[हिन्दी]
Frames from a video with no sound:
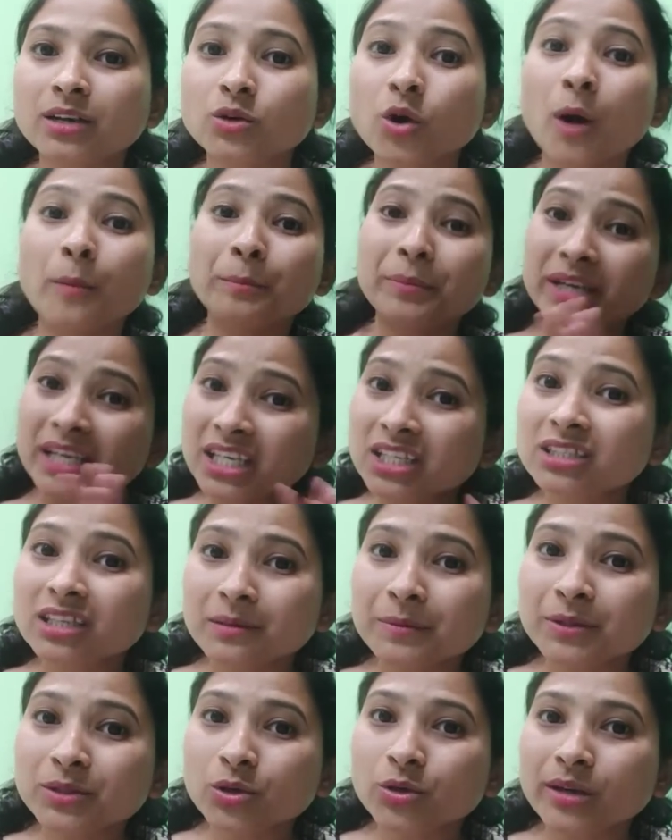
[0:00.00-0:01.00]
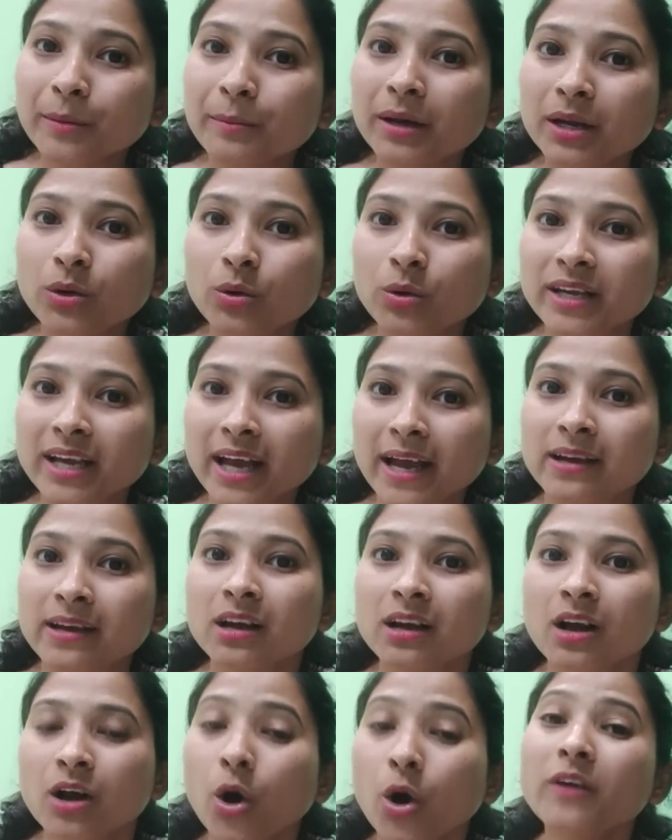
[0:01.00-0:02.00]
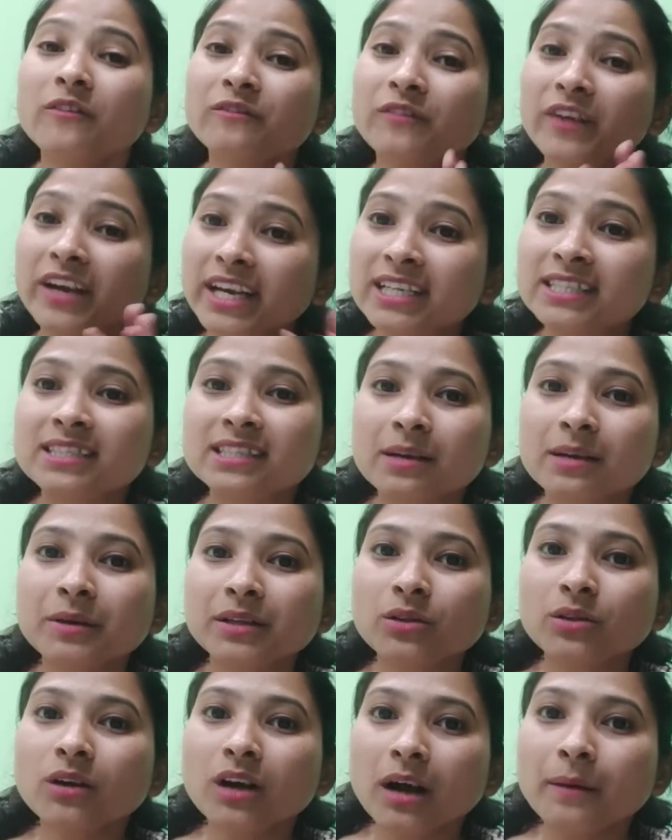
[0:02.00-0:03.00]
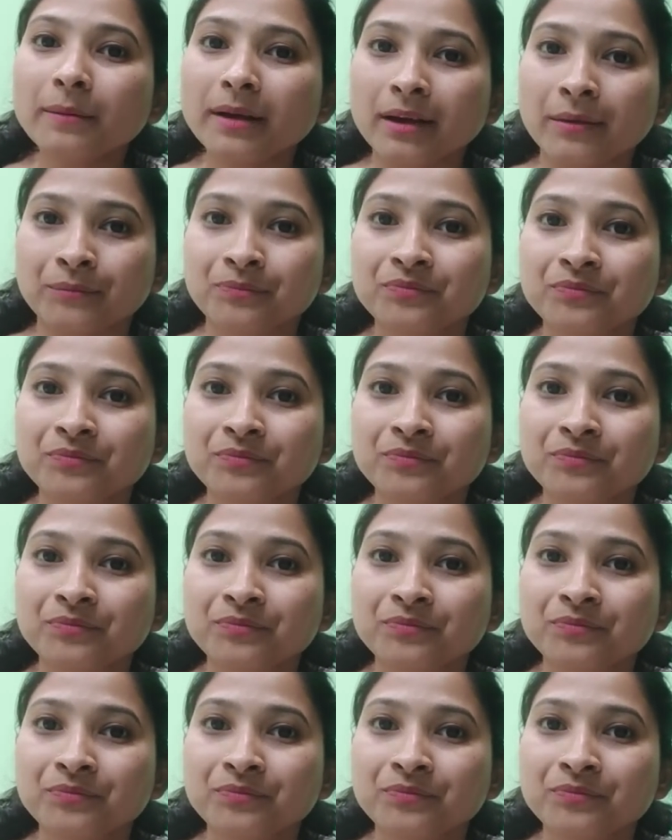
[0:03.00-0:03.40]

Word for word: कंपटीशन भी तो डबल हो गया है और वैकेंसी भी तो कम है